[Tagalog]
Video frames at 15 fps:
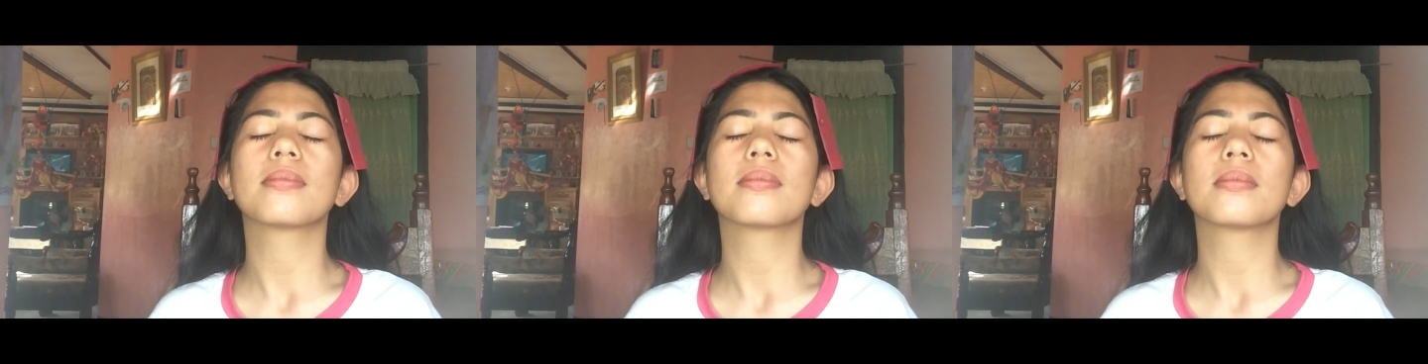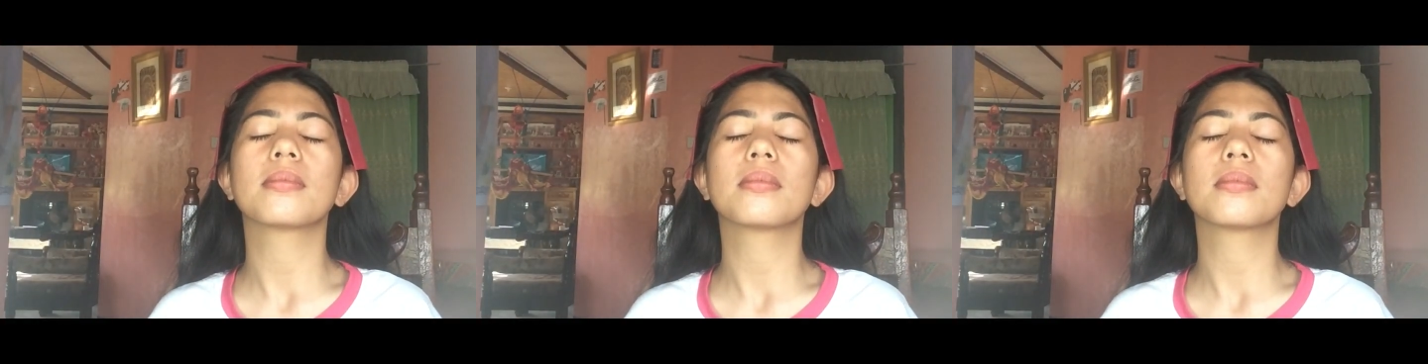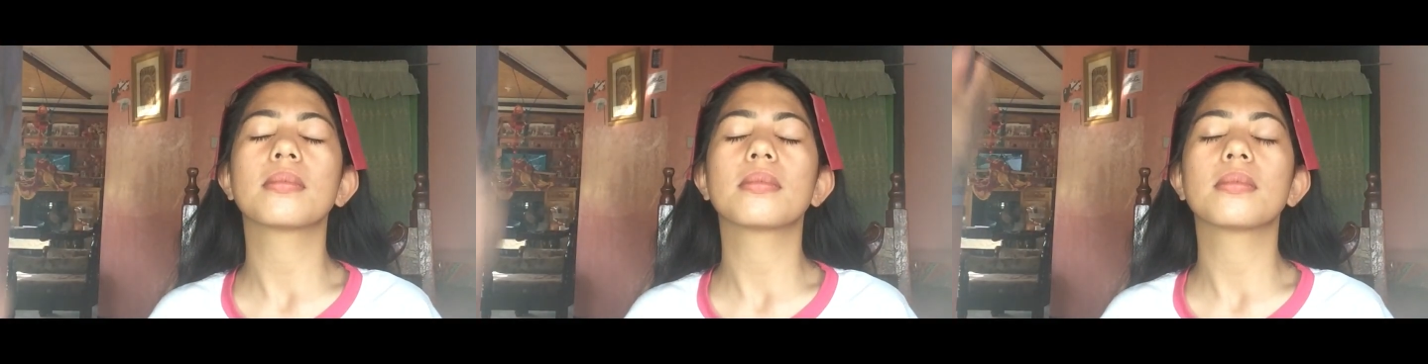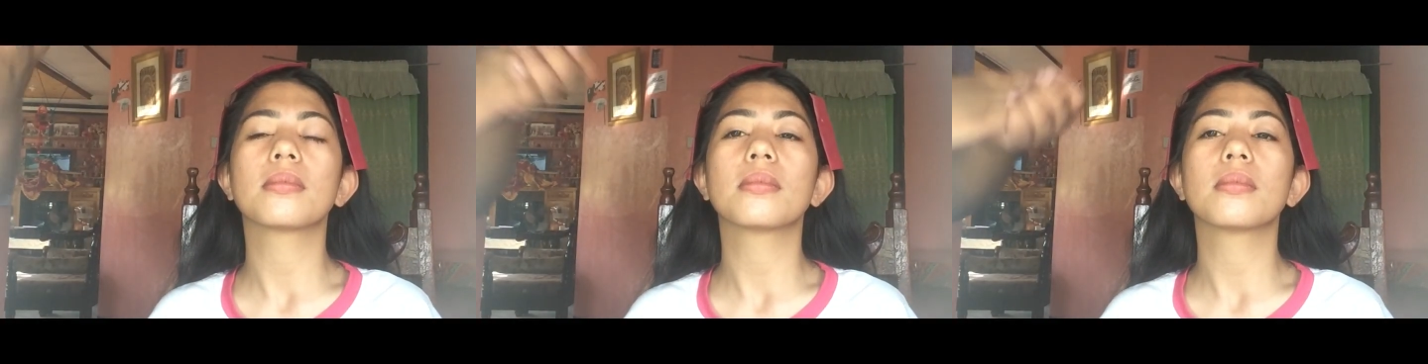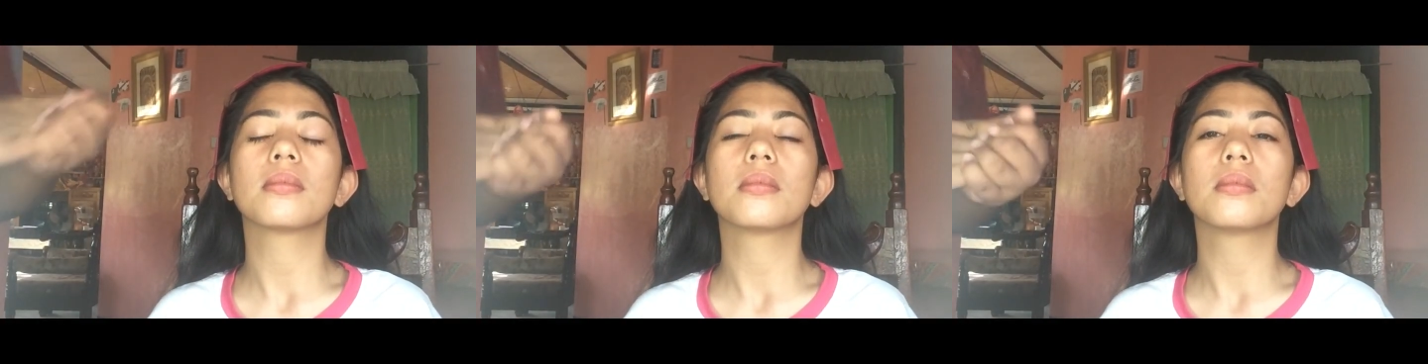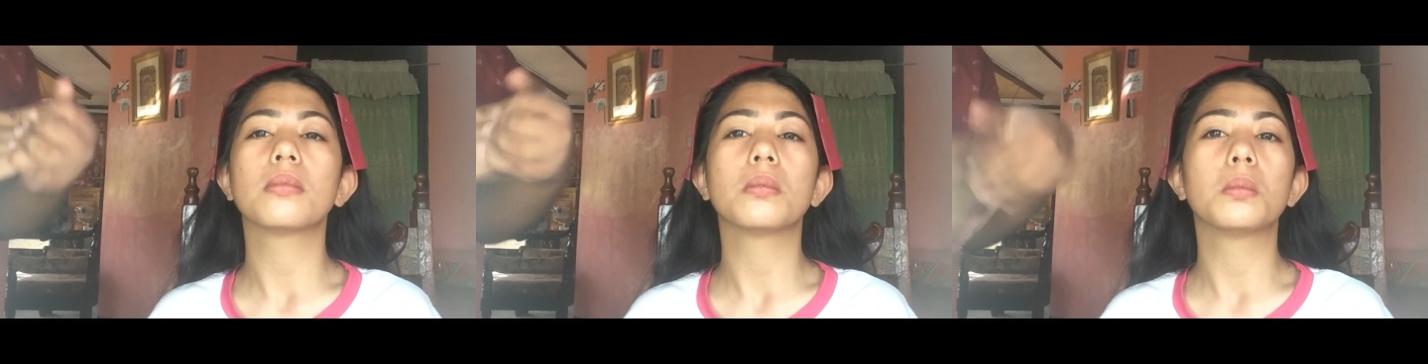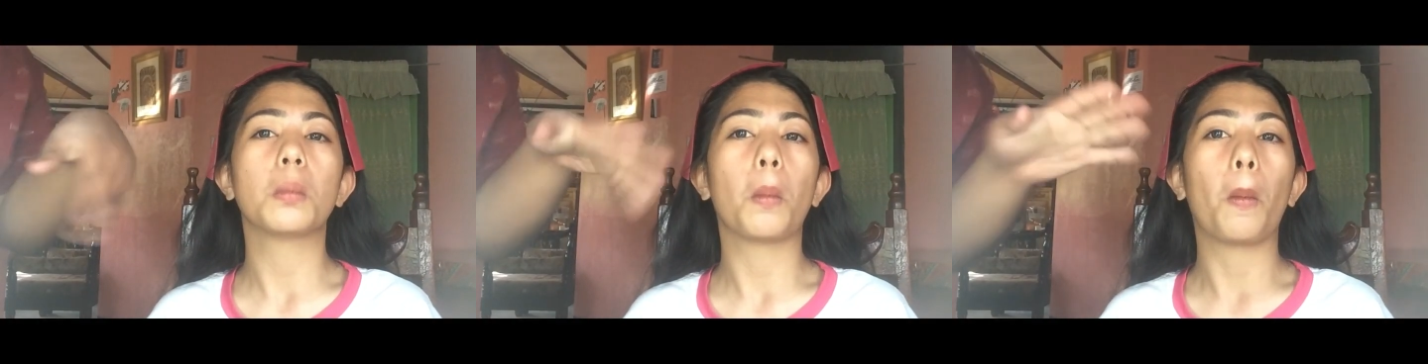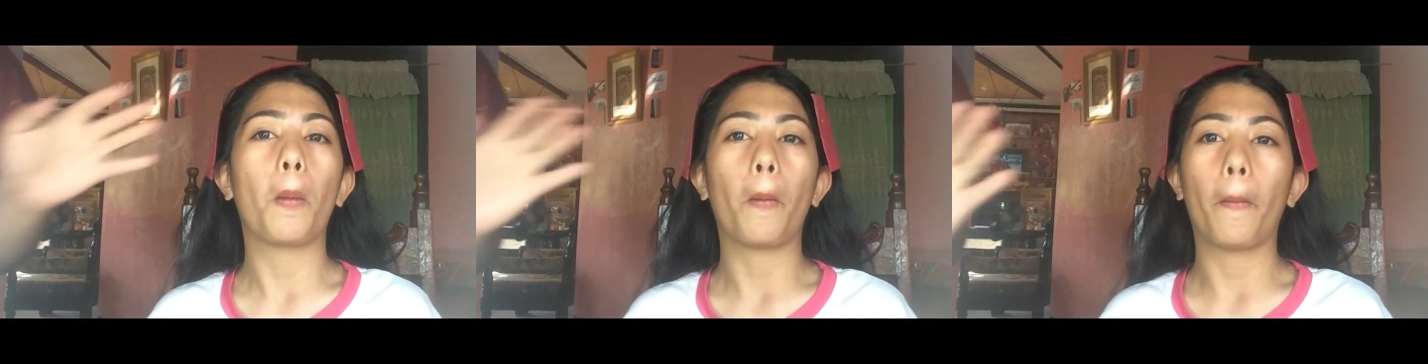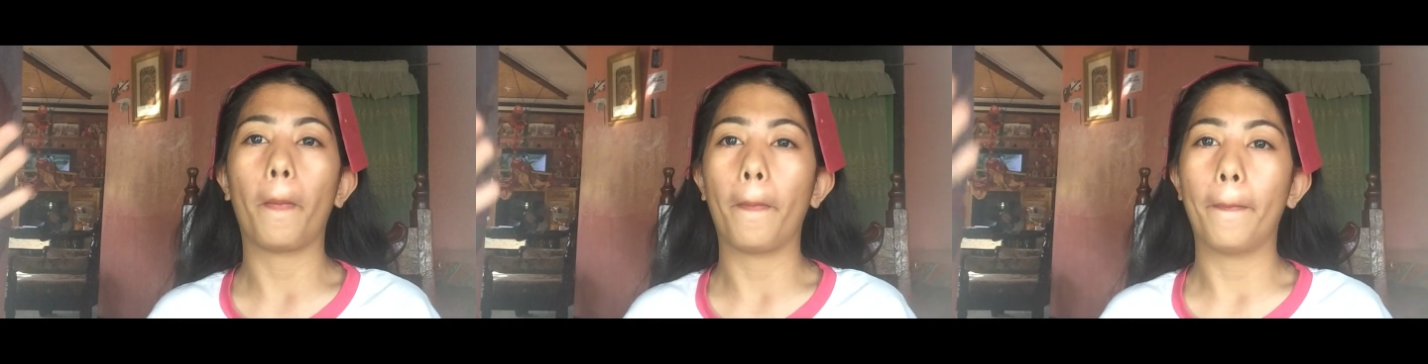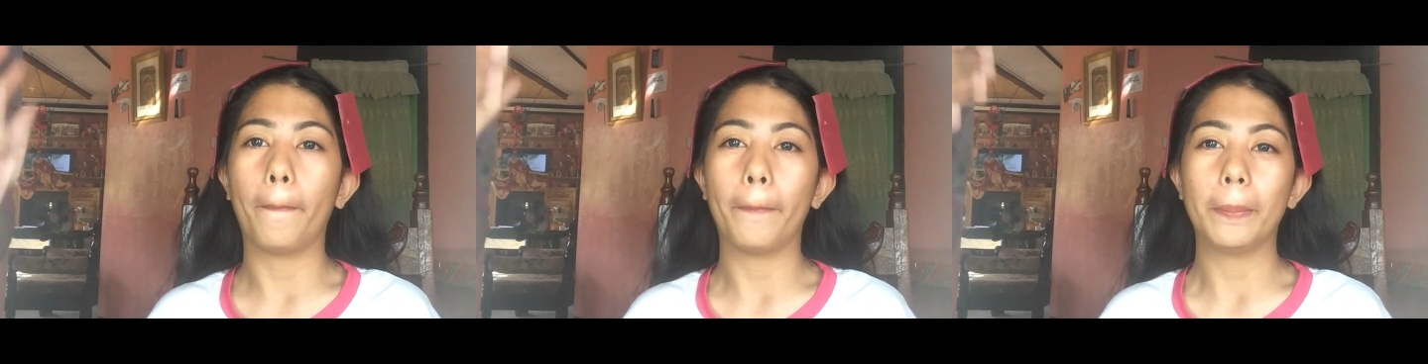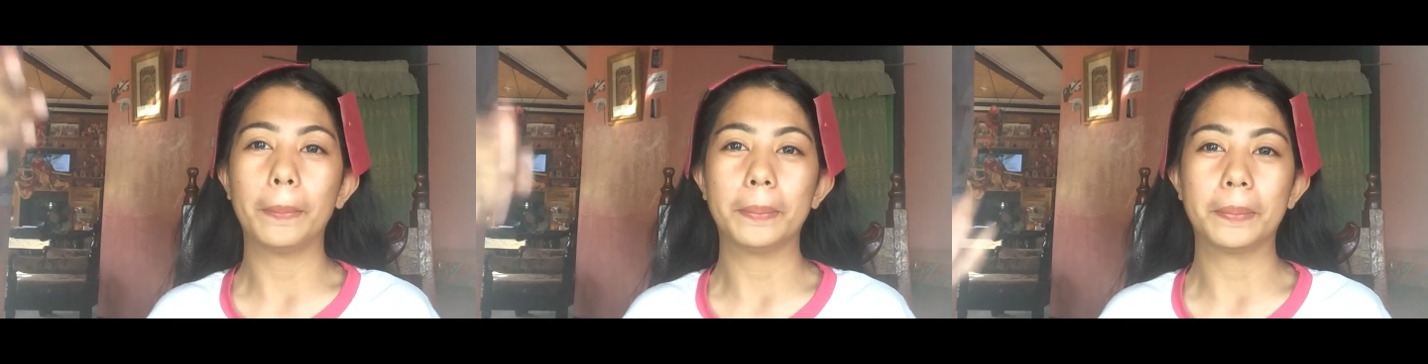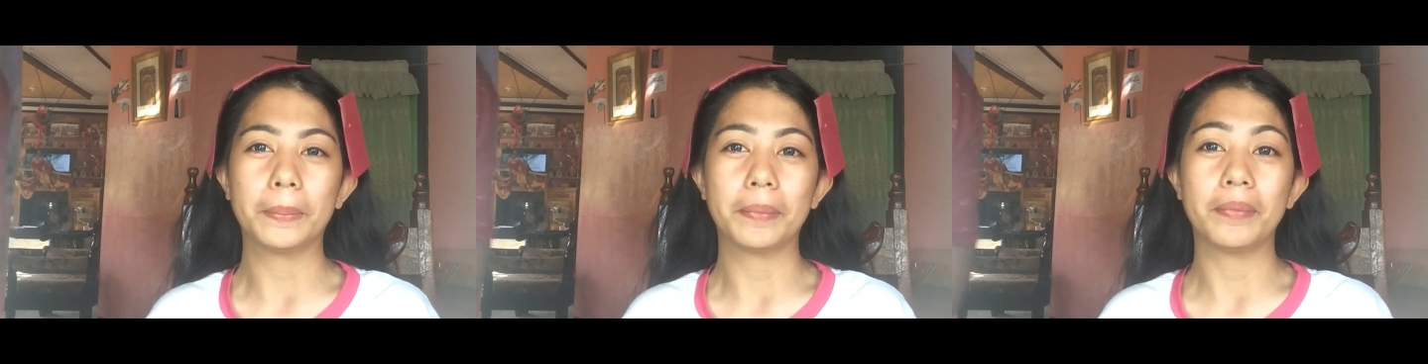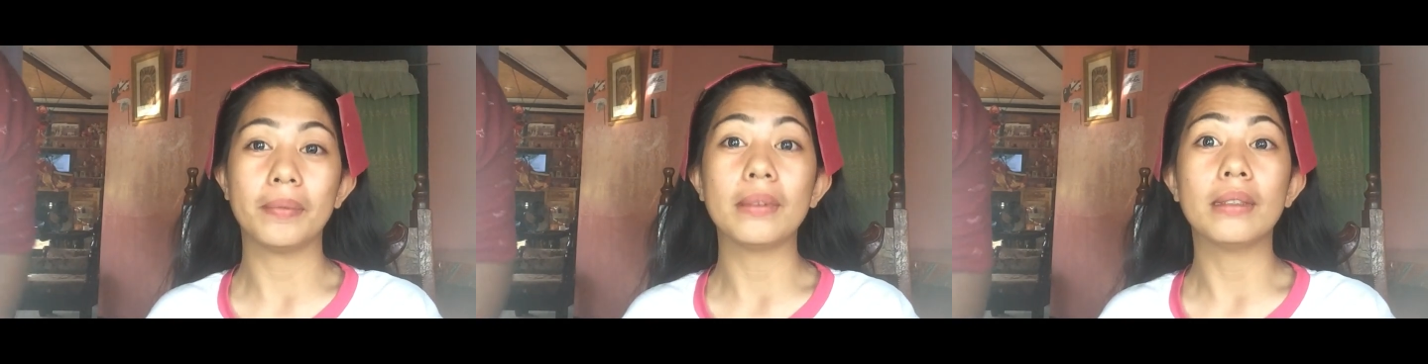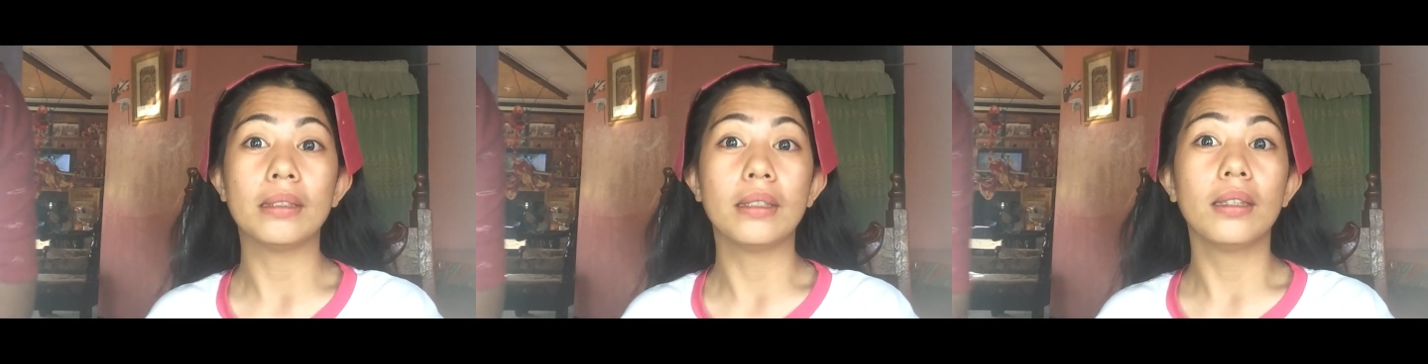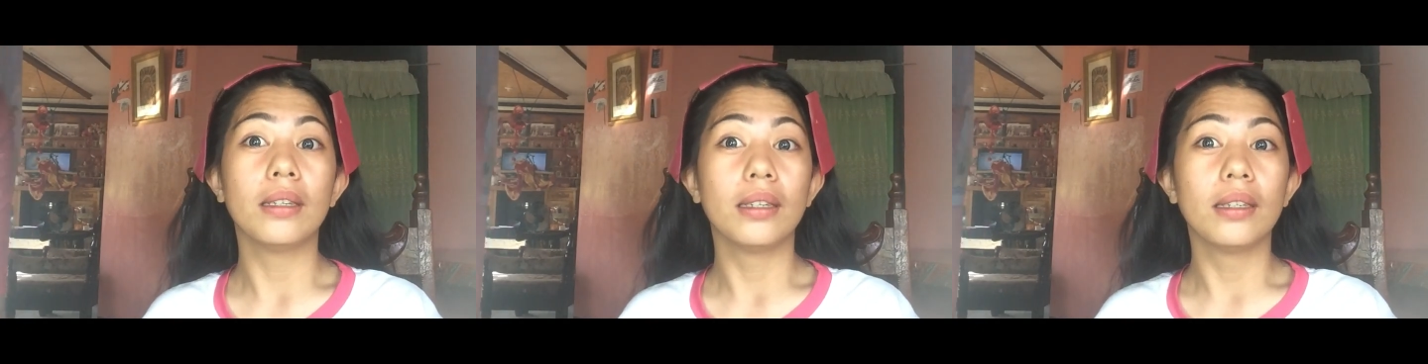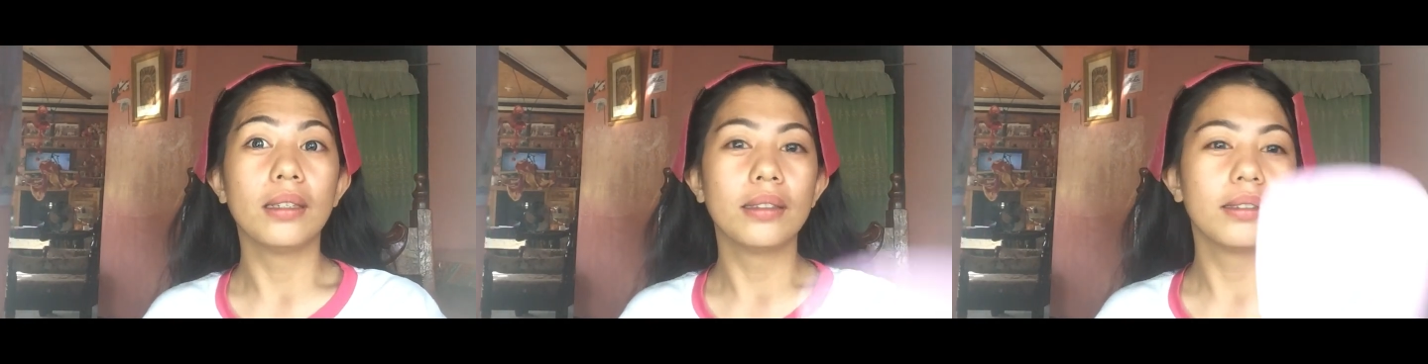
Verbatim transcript: Yun lang. So, parang tanga, di ba? Naglalagay ng finishing